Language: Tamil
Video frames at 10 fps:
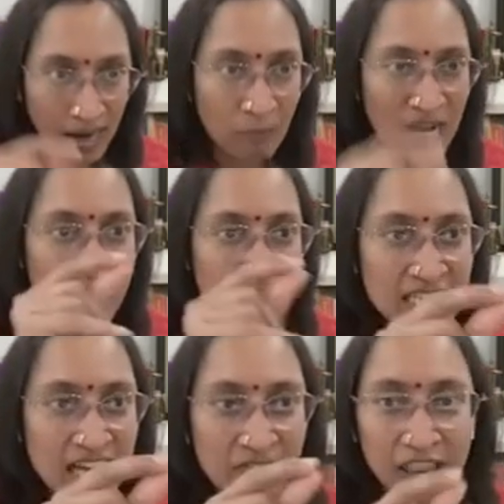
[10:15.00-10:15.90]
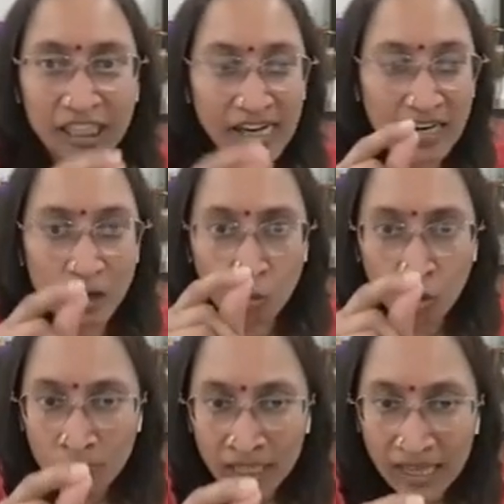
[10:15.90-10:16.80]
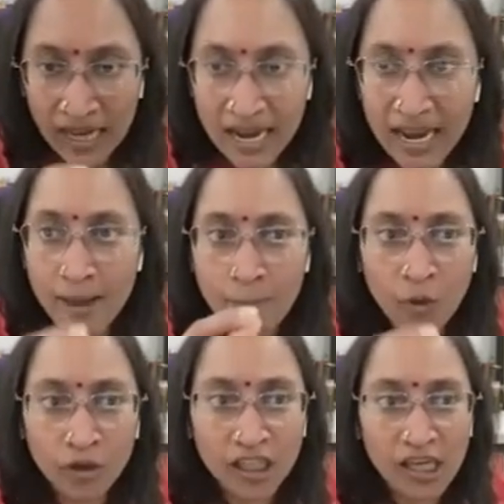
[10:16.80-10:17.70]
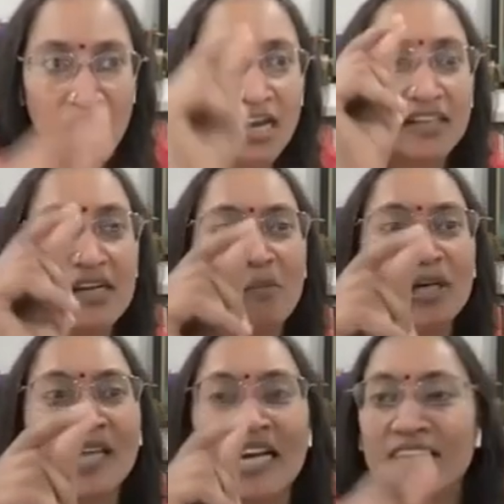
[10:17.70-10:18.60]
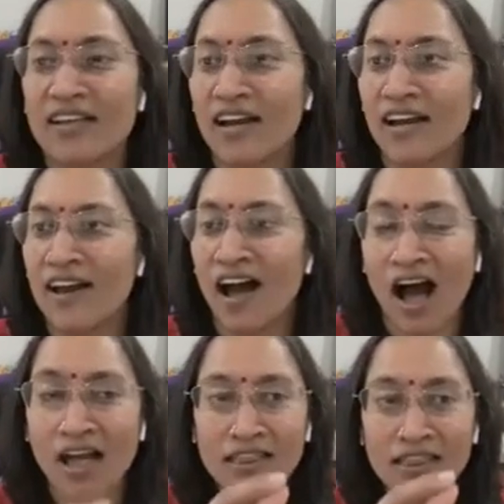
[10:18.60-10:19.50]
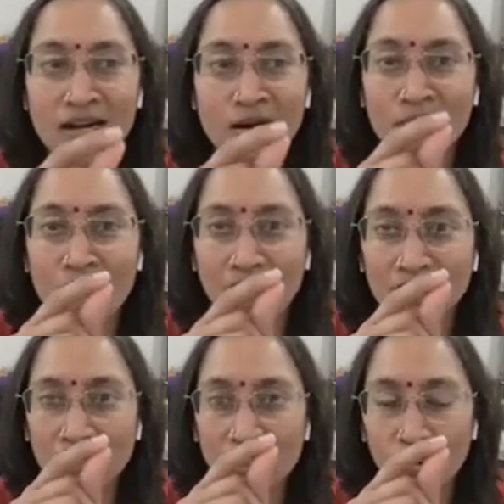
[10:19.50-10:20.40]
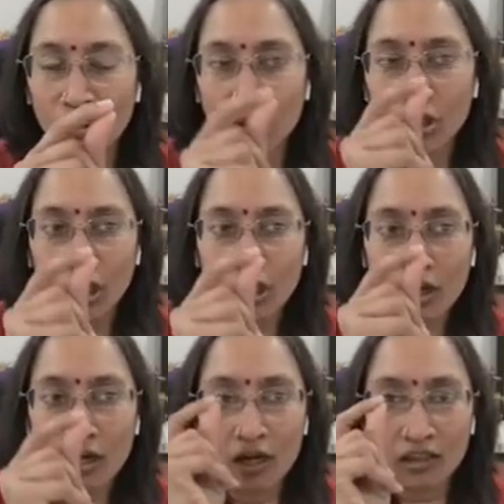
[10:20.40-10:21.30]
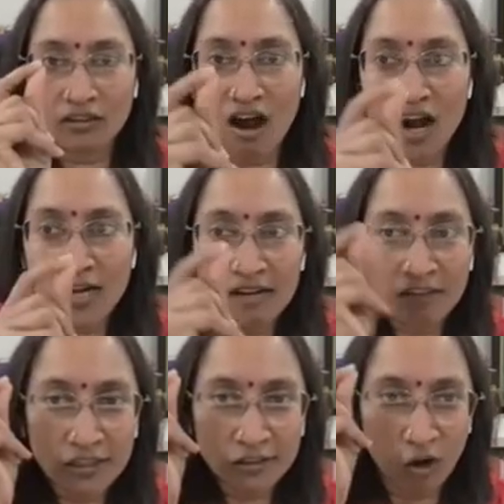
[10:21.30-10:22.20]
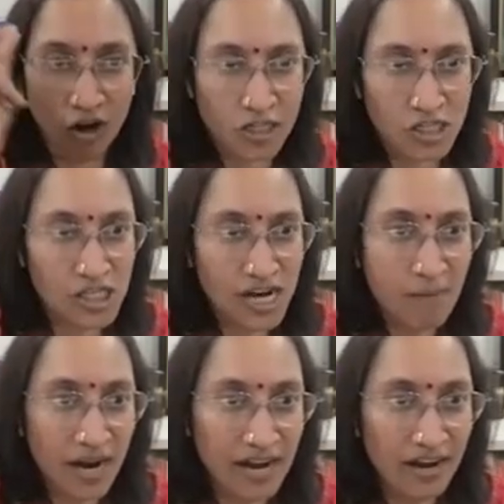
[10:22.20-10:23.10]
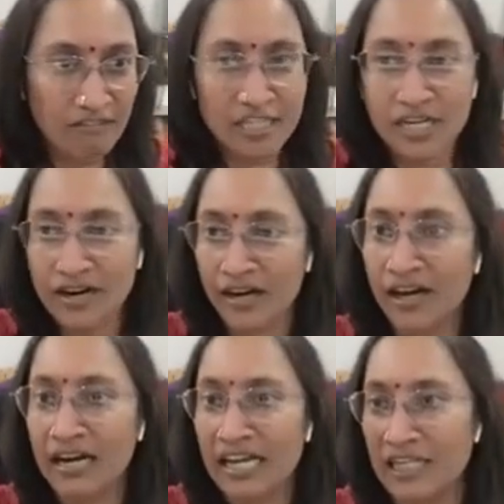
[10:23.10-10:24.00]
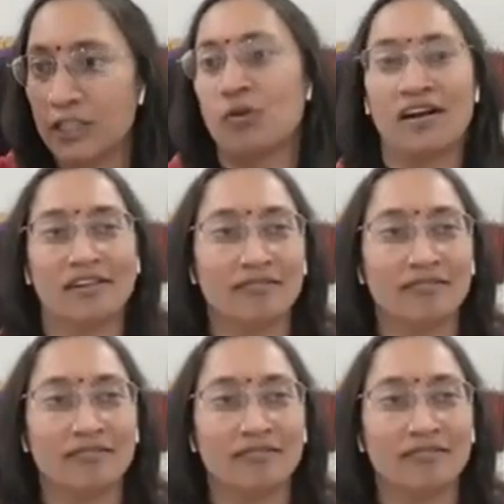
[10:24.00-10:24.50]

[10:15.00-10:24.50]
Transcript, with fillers: நமக்கே சில விஷயங்கள் உண்மை இல்ல பொய்யுங்கிறது நமக்கு தெரியறதா இல்லையா அந்த அந்த ஒரு தாட்டை வந்து தொடர்ச்சியா மைண்ட்ல வச்சுட்டு இருக்கார் ஈஸ்வரன்